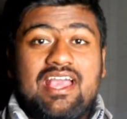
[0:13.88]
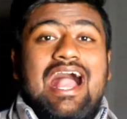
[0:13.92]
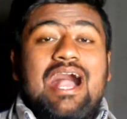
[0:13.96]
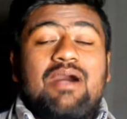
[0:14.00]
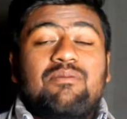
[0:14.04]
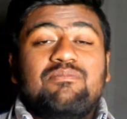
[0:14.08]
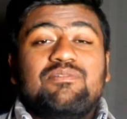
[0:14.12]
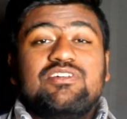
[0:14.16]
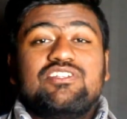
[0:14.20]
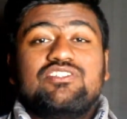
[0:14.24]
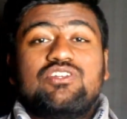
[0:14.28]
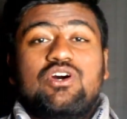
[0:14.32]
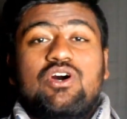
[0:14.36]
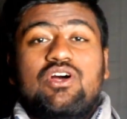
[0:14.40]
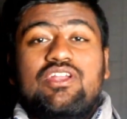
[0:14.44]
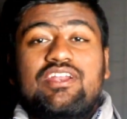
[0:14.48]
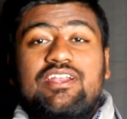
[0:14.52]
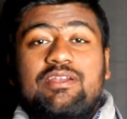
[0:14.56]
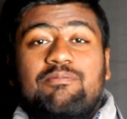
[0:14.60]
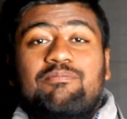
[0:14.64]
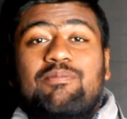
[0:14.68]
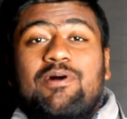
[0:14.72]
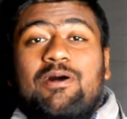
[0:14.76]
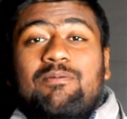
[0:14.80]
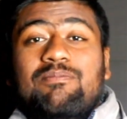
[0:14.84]
अमेजोन
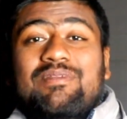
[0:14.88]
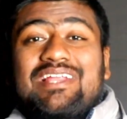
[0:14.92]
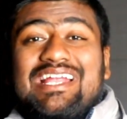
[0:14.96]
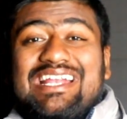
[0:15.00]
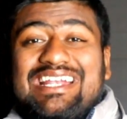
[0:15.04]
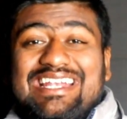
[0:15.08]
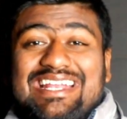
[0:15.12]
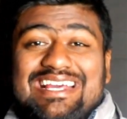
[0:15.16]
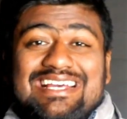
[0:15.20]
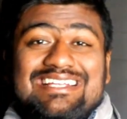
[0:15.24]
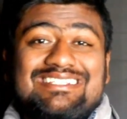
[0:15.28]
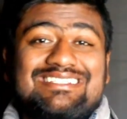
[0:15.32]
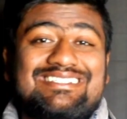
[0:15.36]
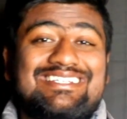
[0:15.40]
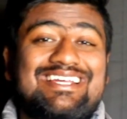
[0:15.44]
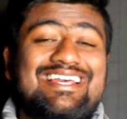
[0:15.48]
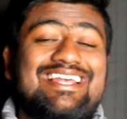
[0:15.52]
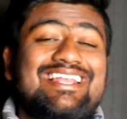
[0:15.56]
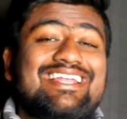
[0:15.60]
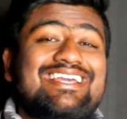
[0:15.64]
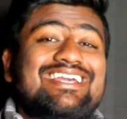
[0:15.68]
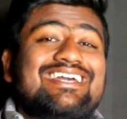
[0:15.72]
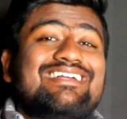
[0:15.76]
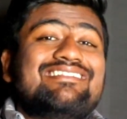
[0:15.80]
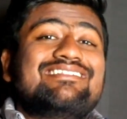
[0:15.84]
रिपब्लिक डे
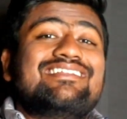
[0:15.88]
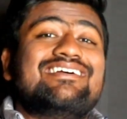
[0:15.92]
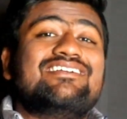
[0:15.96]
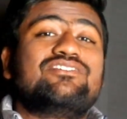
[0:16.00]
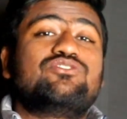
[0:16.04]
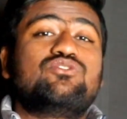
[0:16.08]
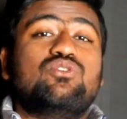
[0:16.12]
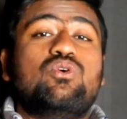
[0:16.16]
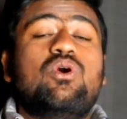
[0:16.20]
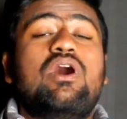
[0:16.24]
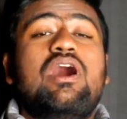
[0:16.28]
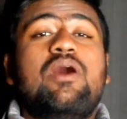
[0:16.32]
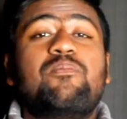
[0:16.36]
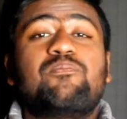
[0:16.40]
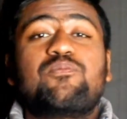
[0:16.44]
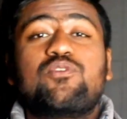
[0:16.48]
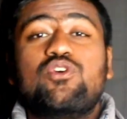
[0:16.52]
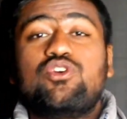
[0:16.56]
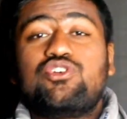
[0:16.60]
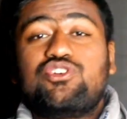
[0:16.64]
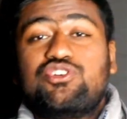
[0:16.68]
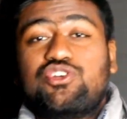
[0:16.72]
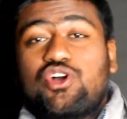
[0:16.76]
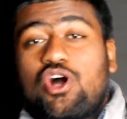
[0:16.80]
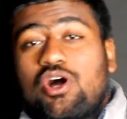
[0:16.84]
सेल के अंदर जो
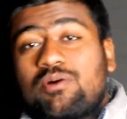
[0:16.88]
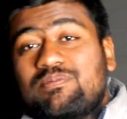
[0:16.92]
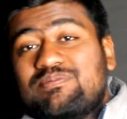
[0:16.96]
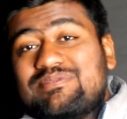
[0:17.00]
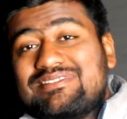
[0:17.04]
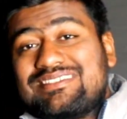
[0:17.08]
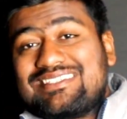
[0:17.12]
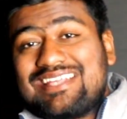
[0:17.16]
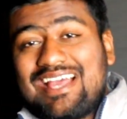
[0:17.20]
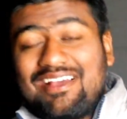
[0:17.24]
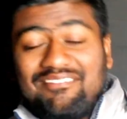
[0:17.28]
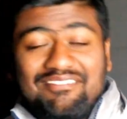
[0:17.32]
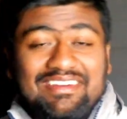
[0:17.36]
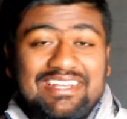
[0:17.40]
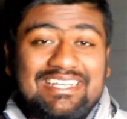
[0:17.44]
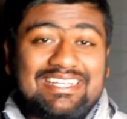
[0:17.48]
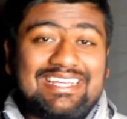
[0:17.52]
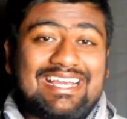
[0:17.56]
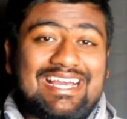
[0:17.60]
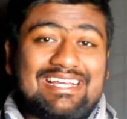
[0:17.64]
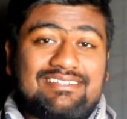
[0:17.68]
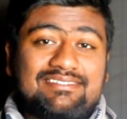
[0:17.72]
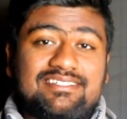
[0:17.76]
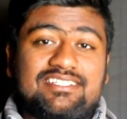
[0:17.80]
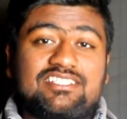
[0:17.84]
आपको टॉप सेवन
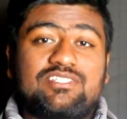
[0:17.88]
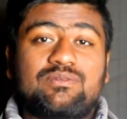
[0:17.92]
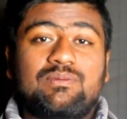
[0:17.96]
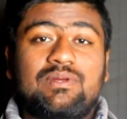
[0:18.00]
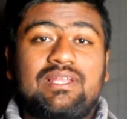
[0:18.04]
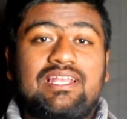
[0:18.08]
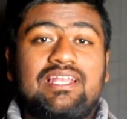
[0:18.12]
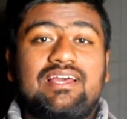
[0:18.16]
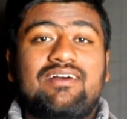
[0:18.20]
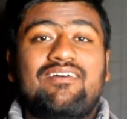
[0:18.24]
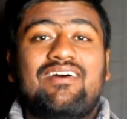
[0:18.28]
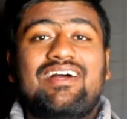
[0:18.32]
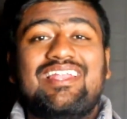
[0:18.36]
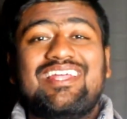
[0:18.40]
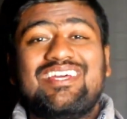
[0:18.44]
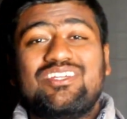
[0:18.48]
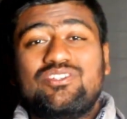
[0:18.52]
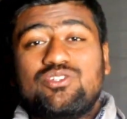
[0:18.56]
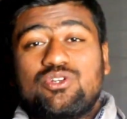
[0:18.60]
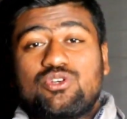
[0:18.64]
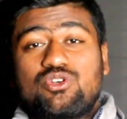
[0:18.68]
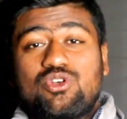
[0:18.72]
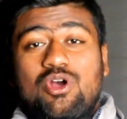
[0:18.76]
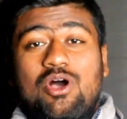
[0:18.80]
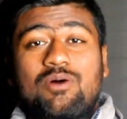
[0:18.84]
गैजेट्स मिलने वाले हैं
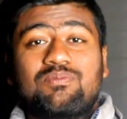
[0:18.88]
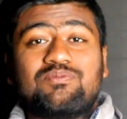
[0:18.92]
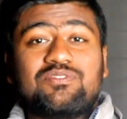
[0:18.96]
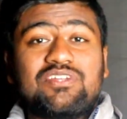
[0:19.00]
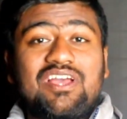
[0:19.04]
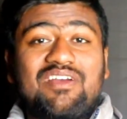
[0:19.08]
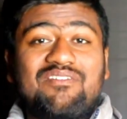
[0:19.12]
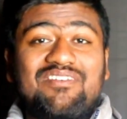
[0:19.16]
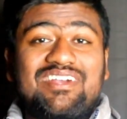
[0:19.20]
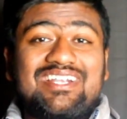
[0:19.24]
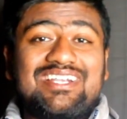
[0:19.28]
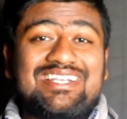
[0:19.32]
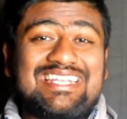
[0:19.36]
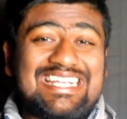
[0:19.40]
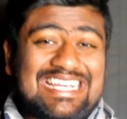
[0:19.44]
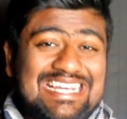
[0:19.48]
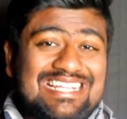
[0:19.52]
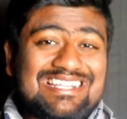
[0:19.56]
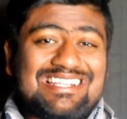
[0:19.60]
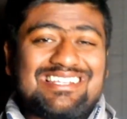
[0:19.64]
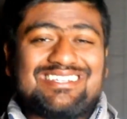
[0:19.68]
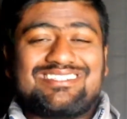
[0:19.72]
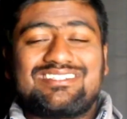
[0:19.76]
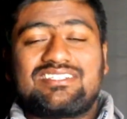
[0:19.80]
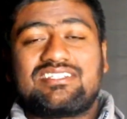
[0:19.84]
जो टॉप सेवन
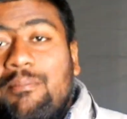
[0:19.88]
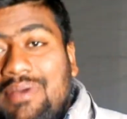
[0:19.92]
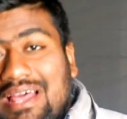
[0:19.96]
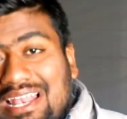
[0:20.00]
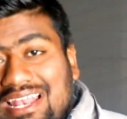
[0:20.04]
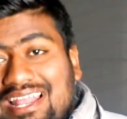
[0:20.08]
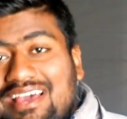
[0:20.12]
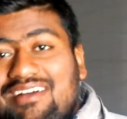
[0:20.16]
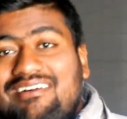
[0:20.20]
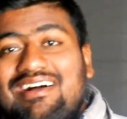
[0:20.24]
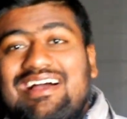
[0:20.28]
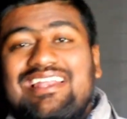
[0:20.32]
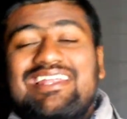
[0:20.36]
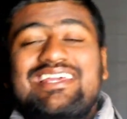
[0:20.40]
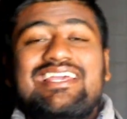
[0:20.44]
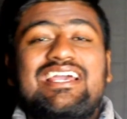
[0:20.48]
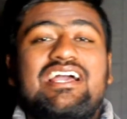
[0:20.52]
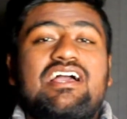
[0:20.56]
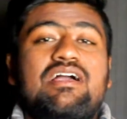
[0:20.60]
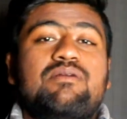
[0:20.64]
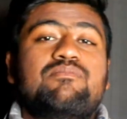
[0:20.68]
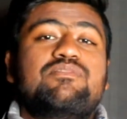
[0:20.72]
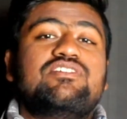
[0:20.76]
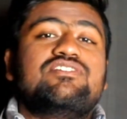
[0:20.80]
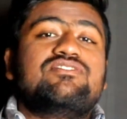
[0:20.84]
डील मिलने वाली
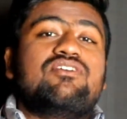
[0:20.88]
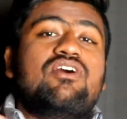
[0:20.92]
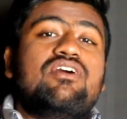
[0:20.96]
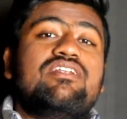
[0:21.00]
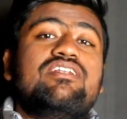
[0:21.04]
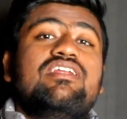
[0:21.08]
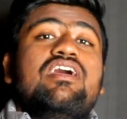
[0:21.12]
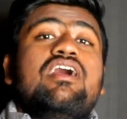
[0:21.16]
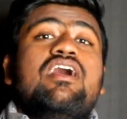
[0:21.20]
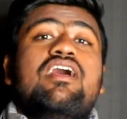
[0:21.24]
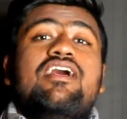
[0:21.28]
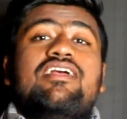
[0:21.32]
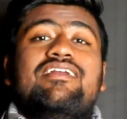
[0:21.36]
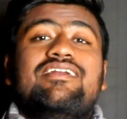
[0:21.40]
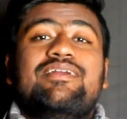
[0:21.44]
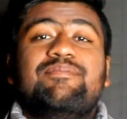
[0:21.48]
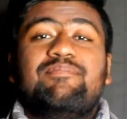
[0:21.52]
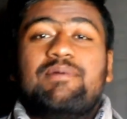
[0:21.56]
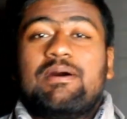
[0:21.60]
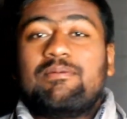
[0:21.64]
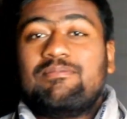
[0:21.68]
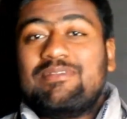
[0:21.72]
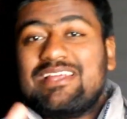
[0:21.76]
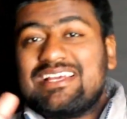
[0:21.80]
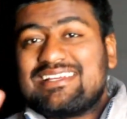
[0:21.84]
है अमेजोन
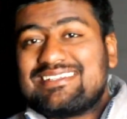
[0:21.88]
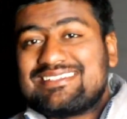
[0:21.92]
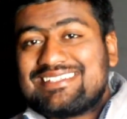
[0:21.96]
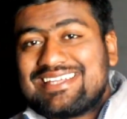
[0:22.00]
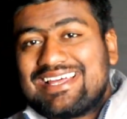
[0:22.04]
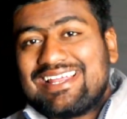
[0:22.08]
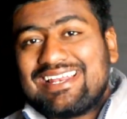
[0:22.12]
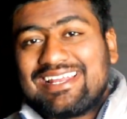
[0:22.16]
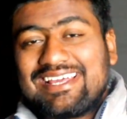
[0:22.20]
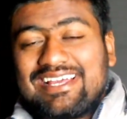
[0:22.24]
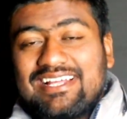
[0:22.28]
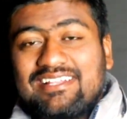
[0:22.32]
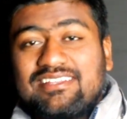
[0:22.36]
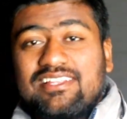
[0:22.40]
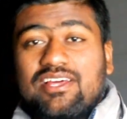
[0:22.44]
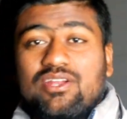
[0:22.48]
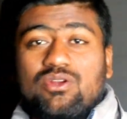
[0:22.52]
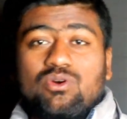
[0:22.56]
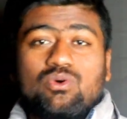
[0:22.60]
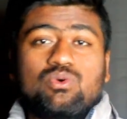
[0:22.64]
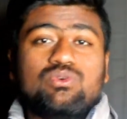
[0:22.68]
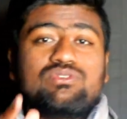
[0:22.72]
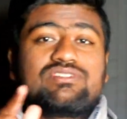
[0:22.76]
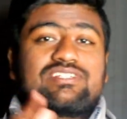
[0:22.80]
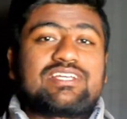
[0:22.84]
रिपब्लिक सेल के
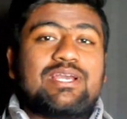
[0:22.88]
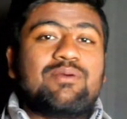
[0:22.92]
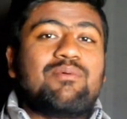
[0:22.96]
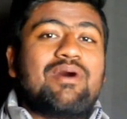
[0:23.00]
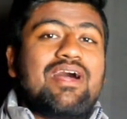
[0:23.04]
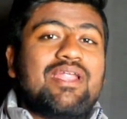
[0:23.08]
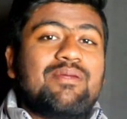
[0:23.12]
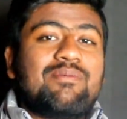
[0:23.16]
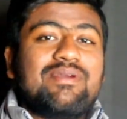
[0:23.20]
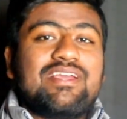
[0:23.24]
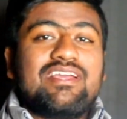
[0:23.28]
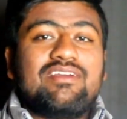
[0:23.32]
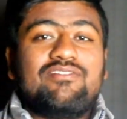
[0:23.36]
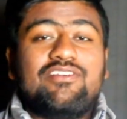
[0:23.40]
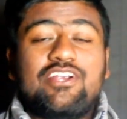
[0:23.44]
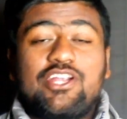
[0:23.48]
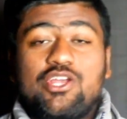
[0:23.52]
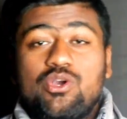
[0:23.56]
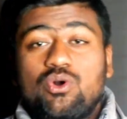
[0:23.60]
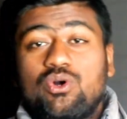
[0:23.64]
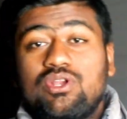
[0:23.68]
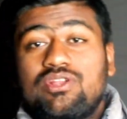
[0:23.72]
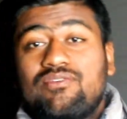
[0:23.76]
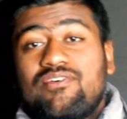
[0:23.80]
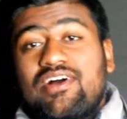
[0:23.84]
अंदर उसके बारे में ये
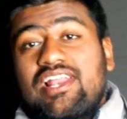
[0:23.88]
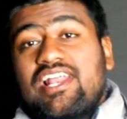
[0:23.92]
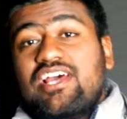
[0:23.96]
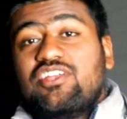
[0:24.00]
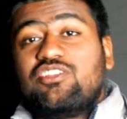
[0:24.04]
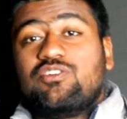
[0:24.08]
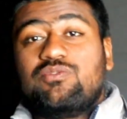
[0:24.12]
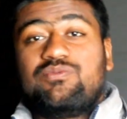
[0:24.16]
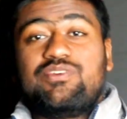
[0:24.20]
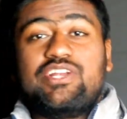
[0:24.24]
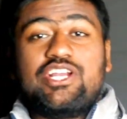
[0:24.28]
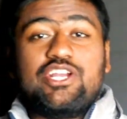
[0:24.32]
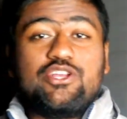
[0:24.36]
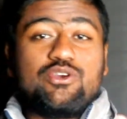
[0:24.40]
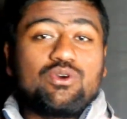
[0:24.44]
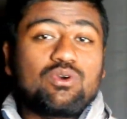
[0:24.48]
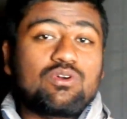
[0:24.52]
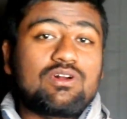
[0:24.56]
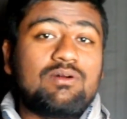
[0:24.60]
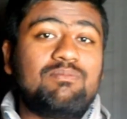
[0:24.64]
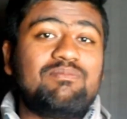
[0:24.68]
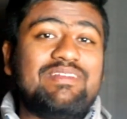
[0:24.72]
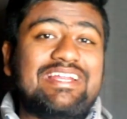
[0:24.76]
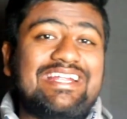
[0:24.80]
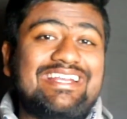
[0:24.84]
वीडियो होने वाला है तो वीडियो
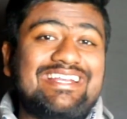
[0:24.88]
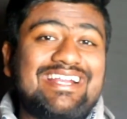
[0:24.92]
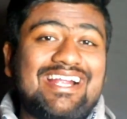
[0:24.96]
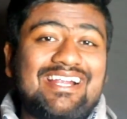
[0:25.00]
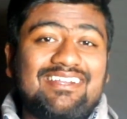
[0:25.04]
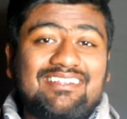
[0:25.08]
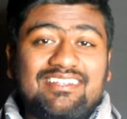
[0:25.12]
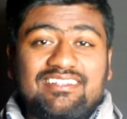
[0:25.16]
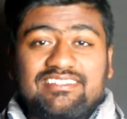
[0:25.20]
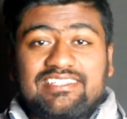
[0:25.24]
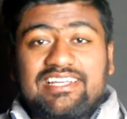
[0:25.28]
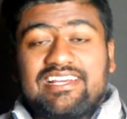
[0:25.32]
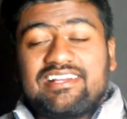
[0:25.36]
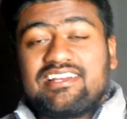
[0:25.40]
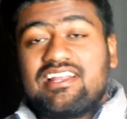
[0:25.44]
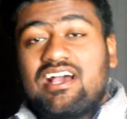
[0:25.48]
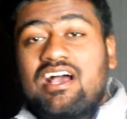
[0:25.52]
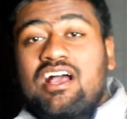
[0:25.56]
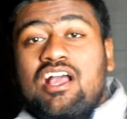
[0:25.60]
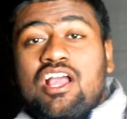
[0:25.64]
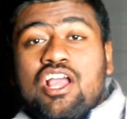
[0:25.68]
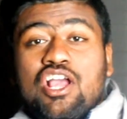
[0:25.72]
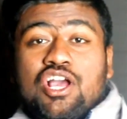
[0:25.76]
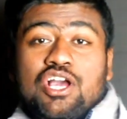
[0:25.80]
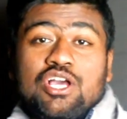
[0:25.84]
कंप्लीट एंड तक
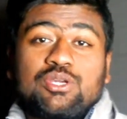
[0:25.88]
देखना